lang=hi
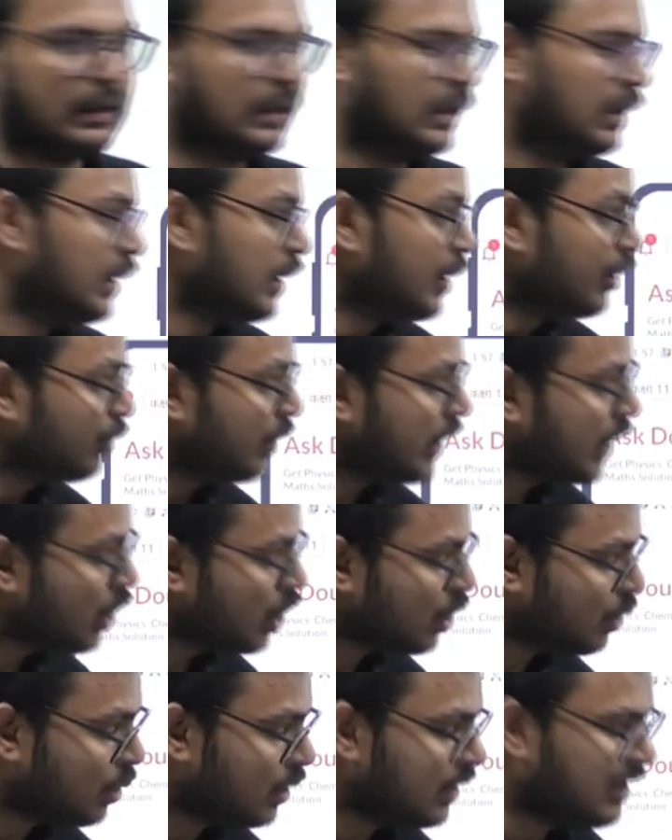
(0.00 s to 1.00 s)
मिलेगा तो ये
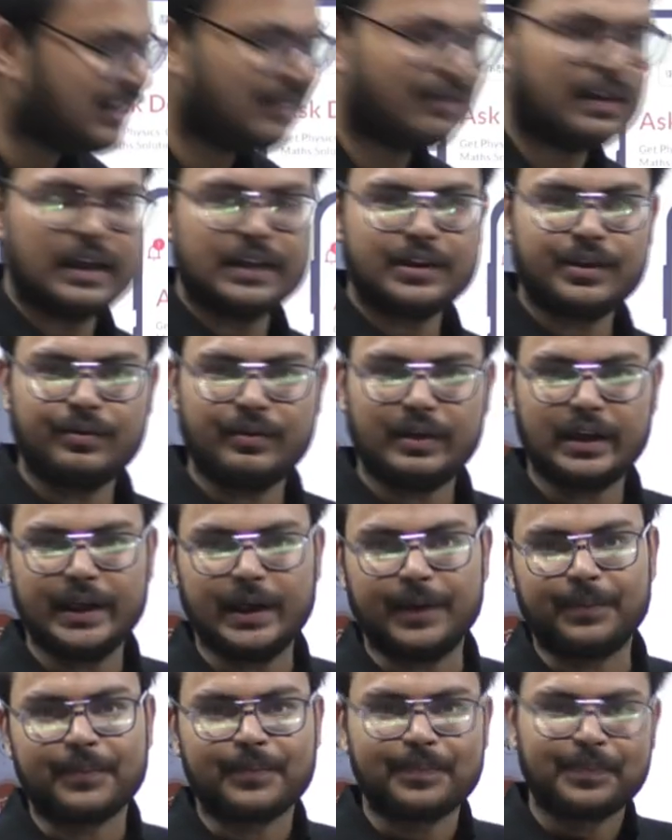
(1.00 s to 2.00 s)
कोड डलवाना ज़रूरी
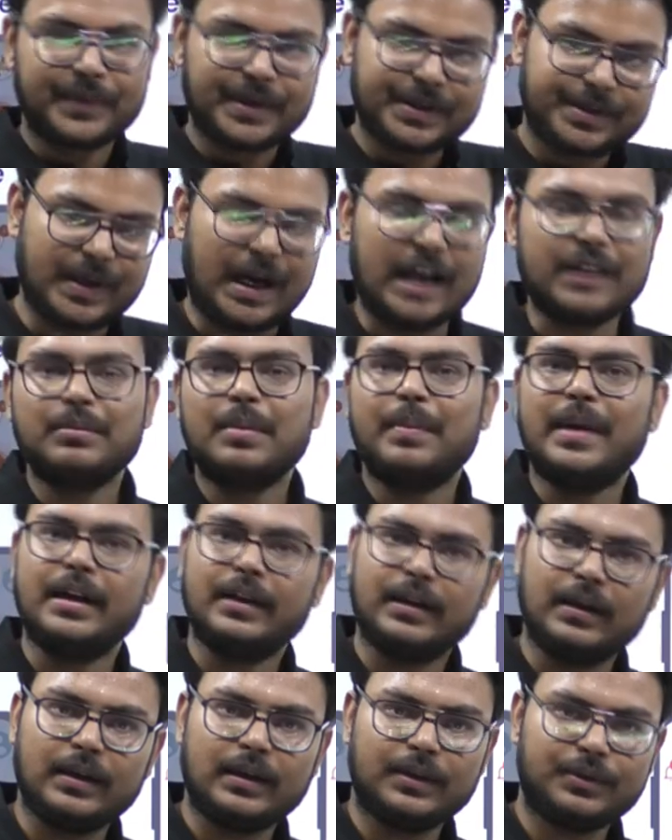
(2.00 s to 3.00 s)
है साथ में
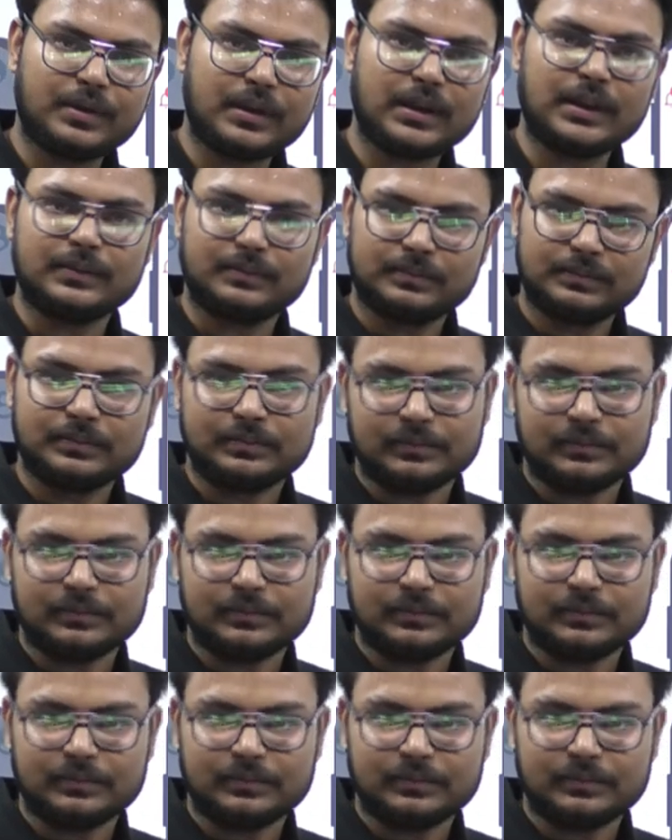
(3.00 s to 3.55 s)
बैठ करके उसका